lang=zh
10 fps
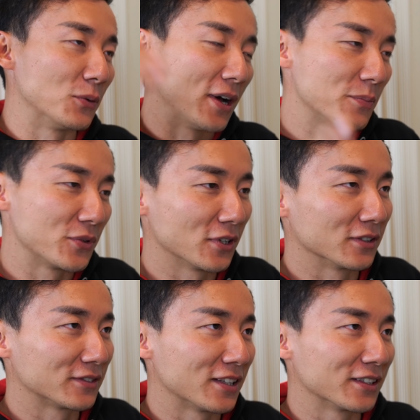我还比
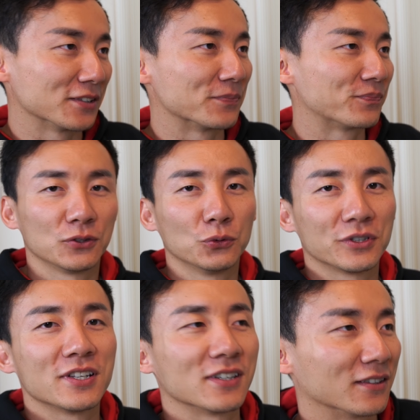较在那个陆
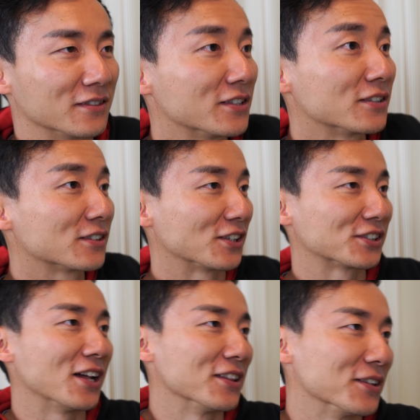地上，你已经上
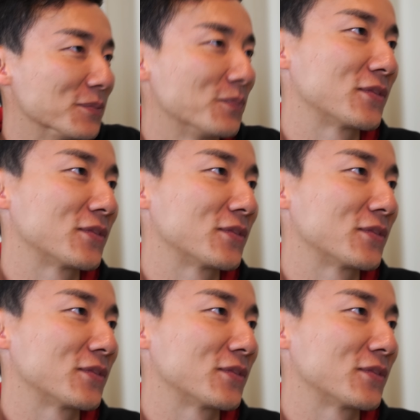山了。